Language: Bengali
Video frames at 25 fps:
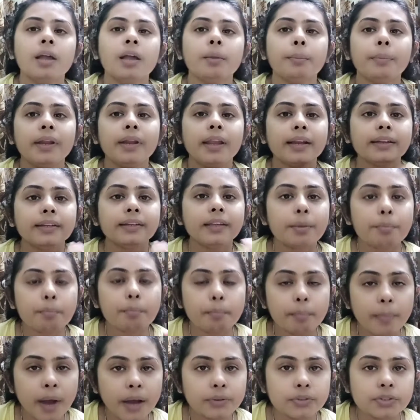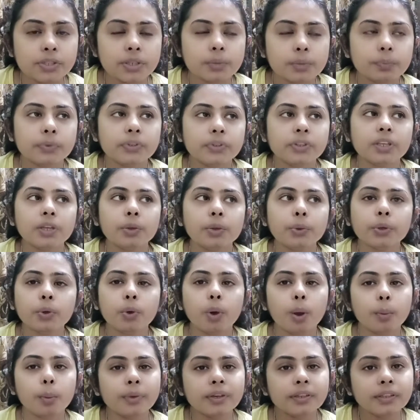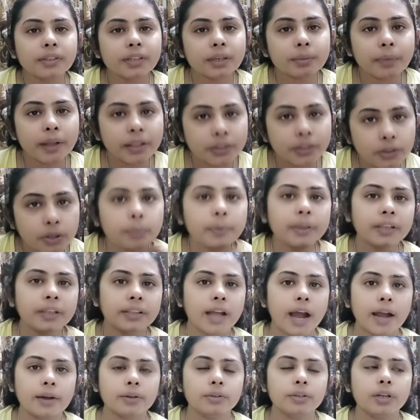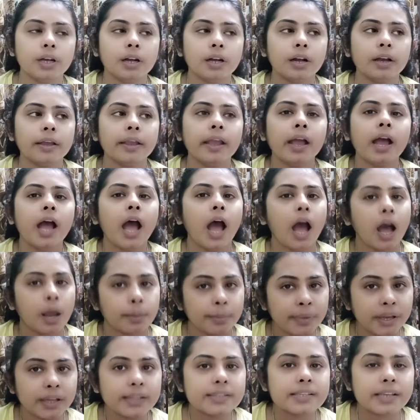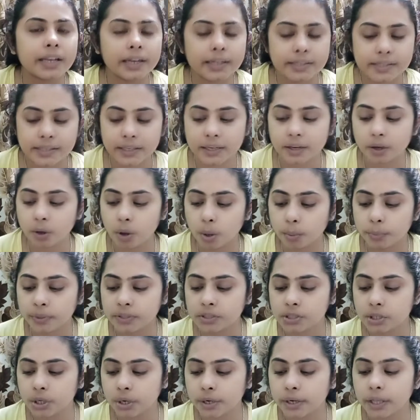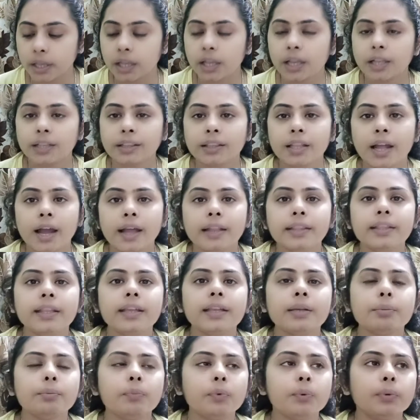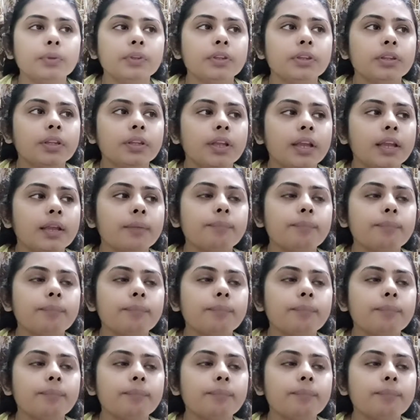মানে একটা মানুষের প্রতি ওই কমেন্টের মাধ্যমেই ধারণা হয় আমাকে যারা যারা কমেন্ট করে তাদের মধ্যে